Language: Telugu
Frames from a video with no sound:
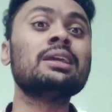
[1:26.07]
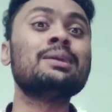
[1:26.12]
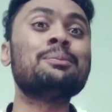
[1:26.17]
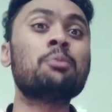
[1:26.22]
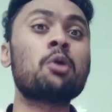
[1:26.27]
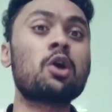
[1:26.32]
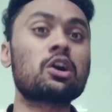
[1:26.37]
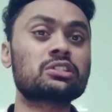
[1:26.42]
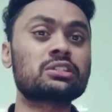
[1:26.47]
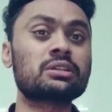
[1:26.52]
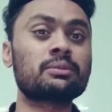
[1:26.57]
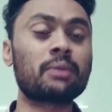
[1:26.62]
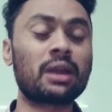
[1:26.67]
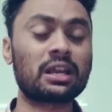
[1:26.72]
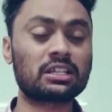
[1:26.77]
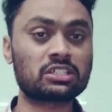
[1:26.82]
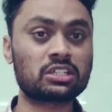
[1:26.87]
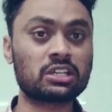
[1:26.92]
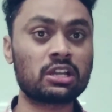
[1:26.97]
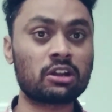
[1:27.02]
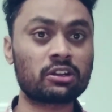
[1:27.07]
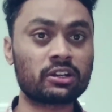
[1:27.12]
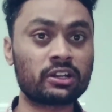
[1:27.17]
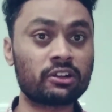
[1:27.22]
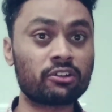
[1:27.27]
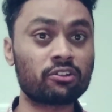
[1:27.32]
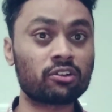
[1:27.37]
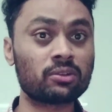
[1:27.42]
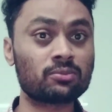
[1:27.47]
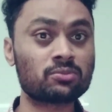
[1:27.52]
ఈ బాక్సింగ్ మ్యాచ్కి
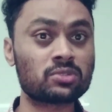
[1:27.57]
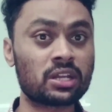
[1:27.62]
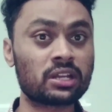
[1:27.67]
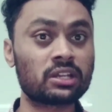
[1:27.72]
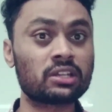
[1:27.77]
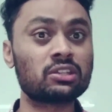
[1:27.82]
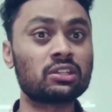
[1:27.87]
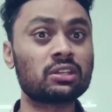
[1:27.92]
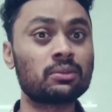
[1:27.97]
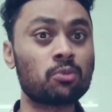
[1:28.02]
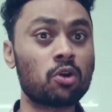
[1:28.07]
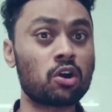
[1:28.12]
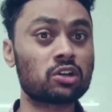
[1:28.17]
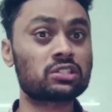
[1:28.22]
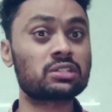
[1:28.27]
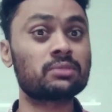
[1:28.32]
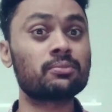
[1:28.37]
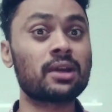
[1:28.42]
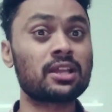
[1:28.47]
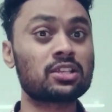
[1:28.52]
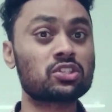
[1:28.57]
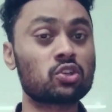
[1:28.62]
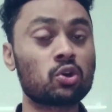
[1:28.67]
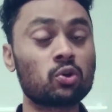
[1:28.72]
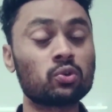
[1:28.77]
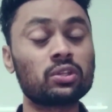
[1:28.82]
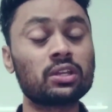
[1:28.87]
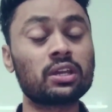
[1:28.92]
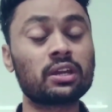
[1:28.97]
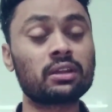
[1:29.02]
అటెండ్ అవ్వడం జరిగింది బాక్సింగ్ మ్యాచ్
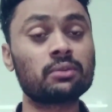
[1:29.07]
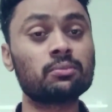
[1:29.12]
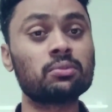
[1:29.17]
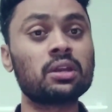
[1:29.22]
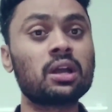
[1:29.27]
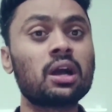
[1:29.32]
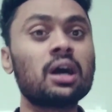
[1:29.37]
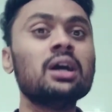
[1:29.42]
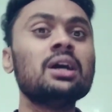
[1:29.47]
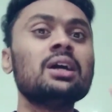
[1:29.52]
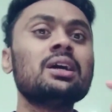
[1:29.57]
సౌదీ అరేబియా